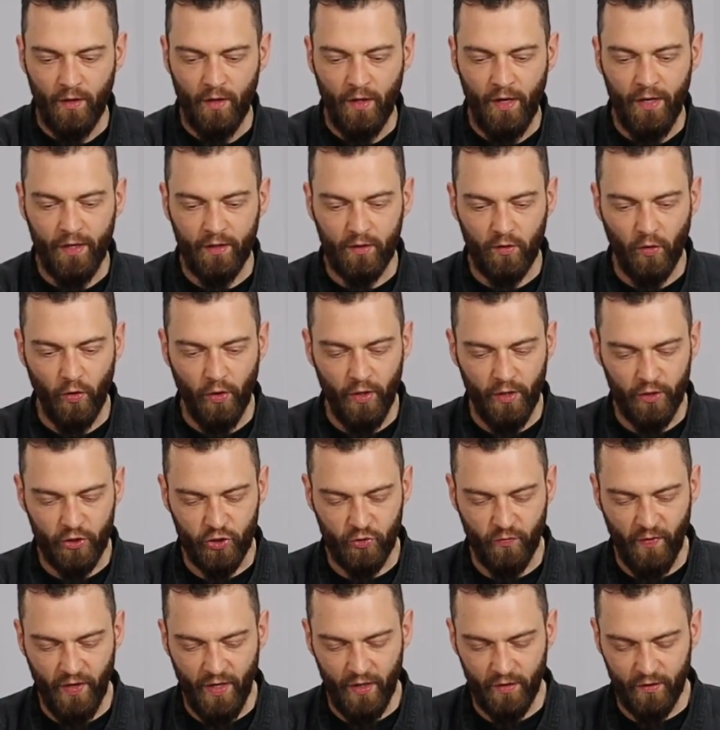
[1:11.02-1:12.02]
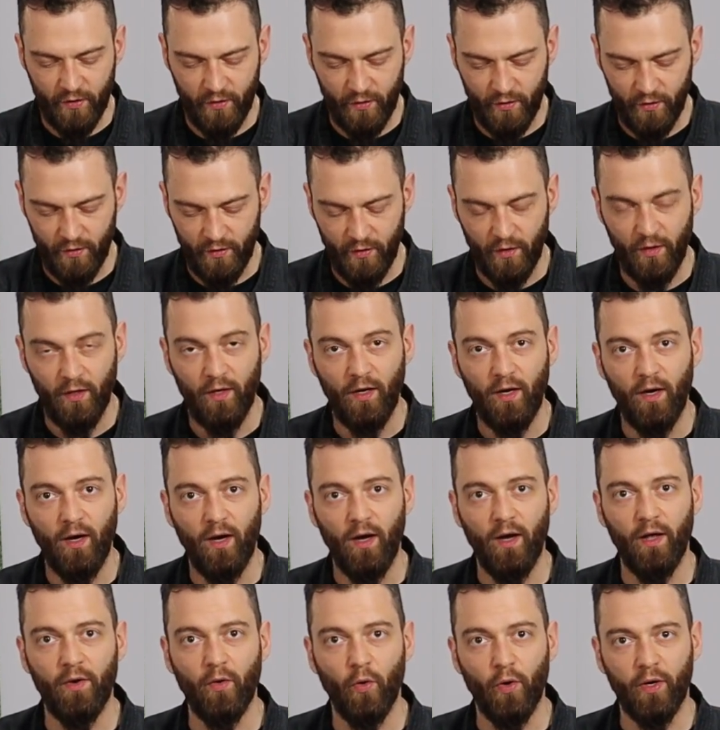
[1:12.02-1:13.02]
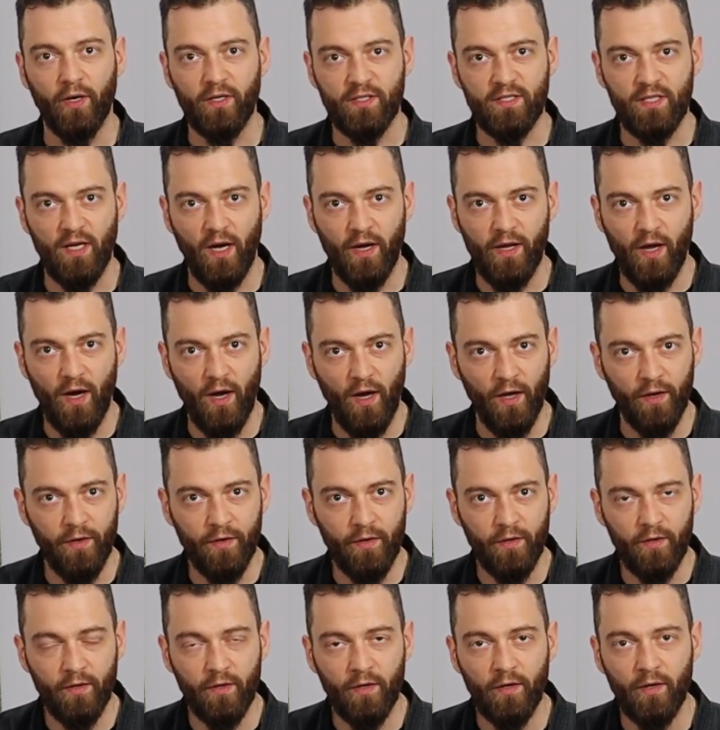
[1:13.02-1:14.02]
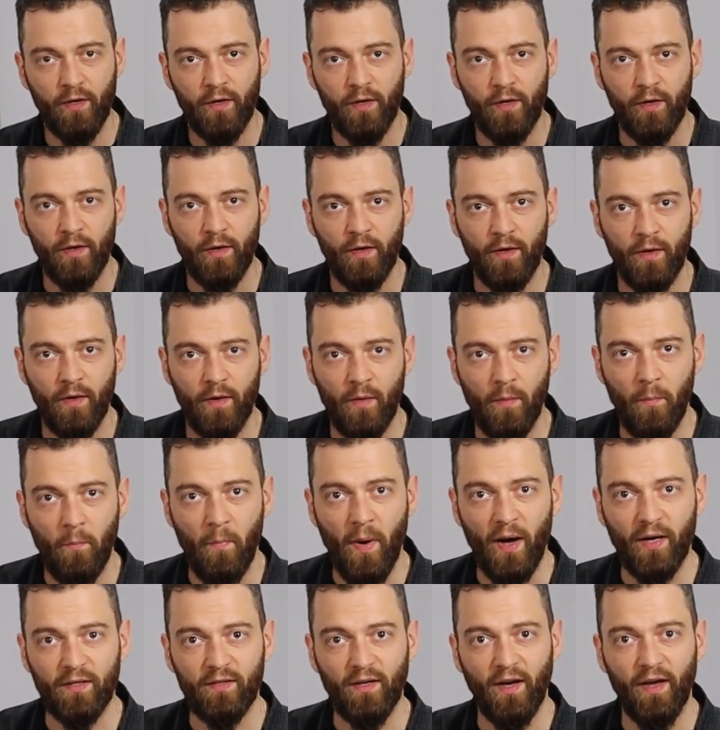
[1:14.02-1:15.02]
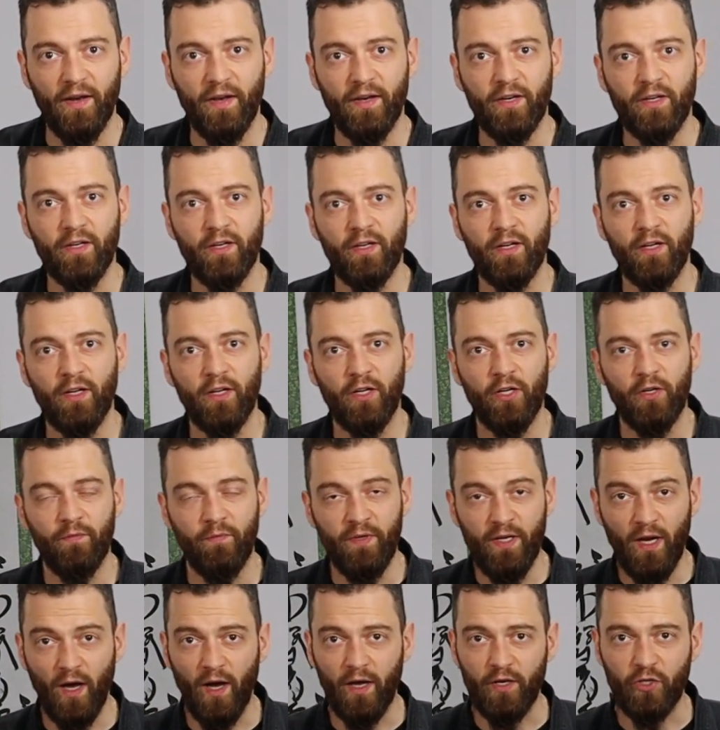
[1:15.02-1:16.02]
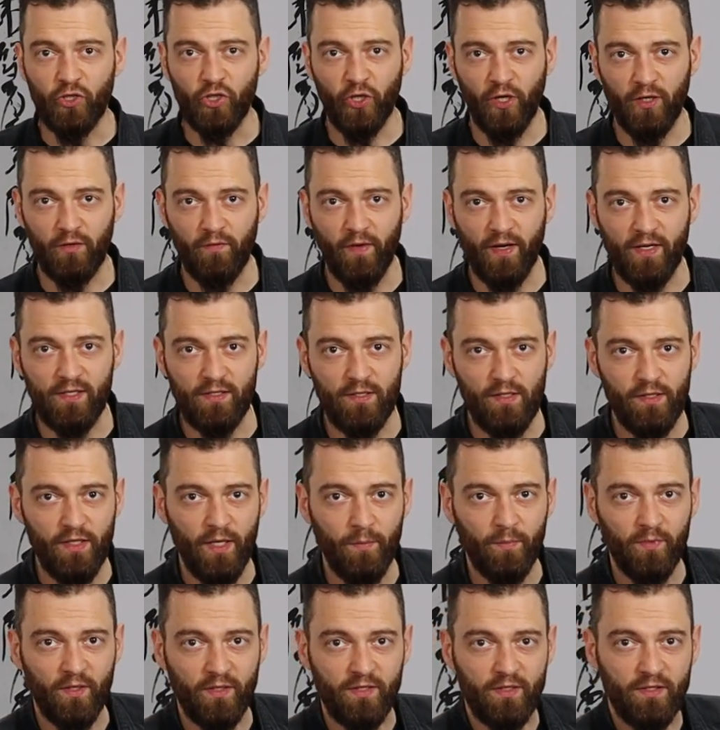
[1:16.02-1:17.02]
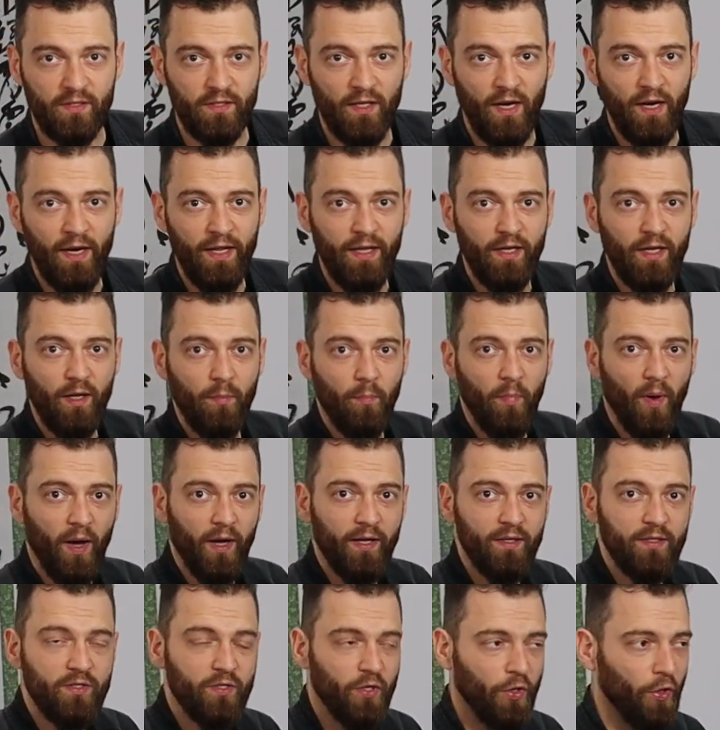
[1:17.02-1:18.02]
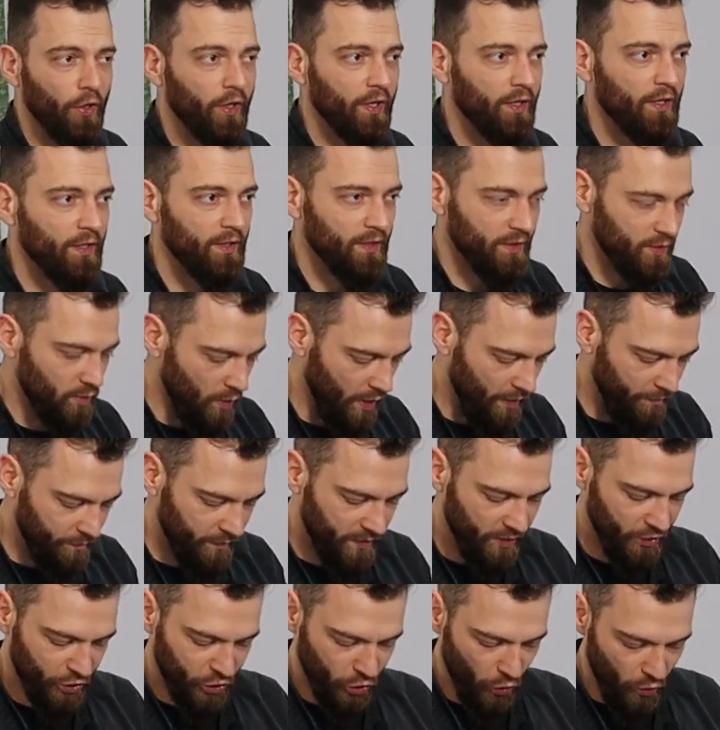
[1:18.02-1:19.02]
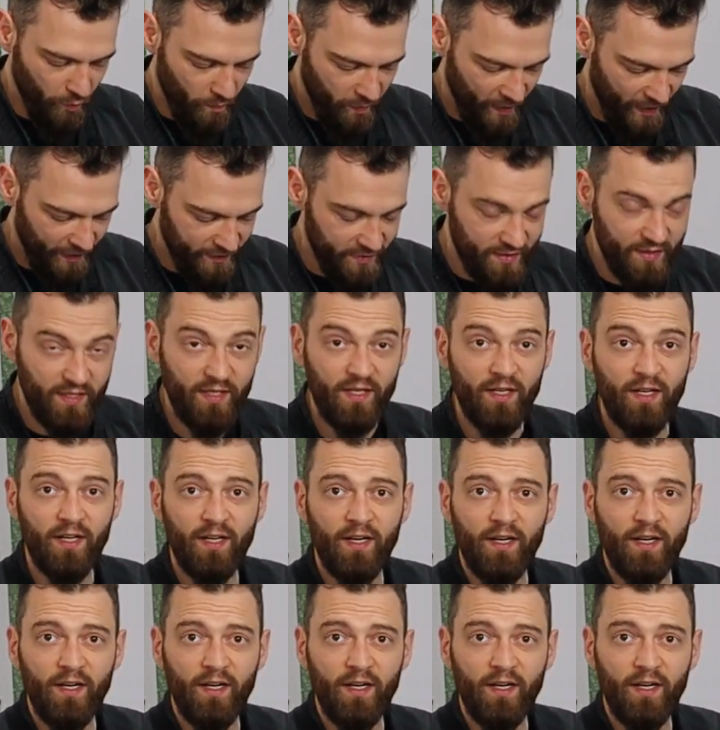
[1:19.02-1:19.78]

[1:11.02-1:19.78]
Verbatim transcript: Legt euer Schwert an eurer Saya an, macht einen, wieder einen Schrittwechsel, nehmt das linke Bein zurück, so habt ihr schön Platz,